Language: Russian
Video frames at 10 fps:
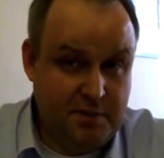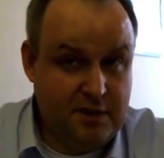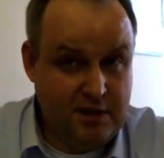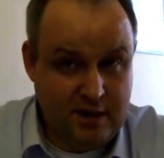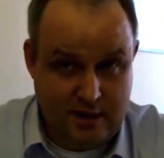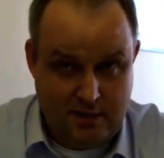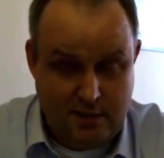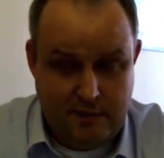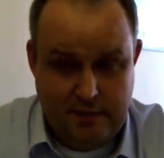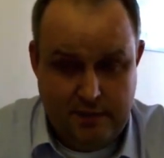идеями.
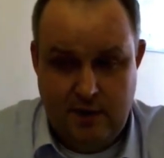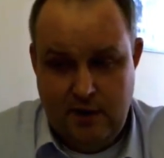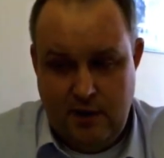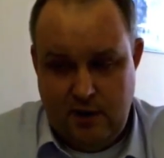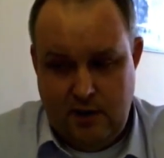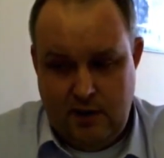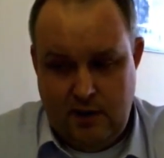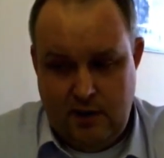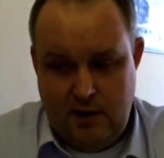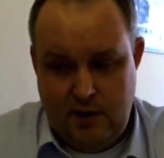
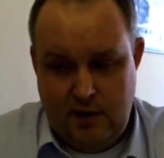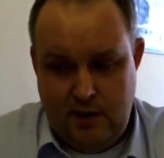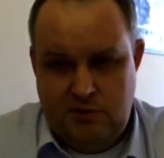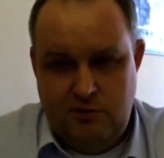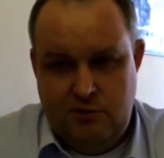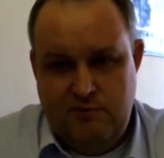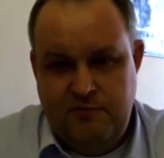Ну так ну что... И,